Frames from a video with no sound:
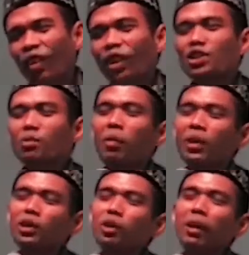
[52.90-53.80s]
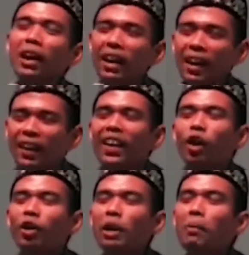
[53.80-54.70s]
Oleh sebab itu maka
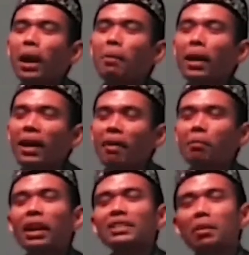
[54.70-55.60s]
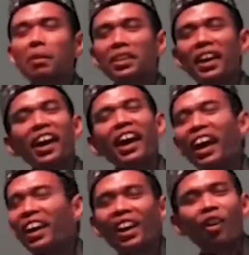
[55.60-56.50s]
kalau dia marah-marah bilang sama dia.
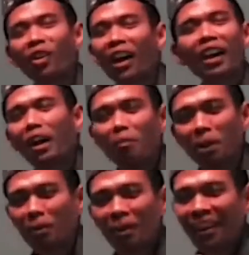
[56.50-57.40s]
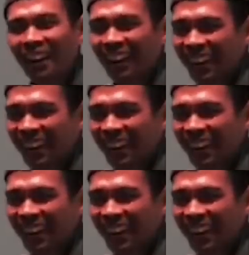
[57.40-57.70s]
Enggak ada lo enggak rame mah.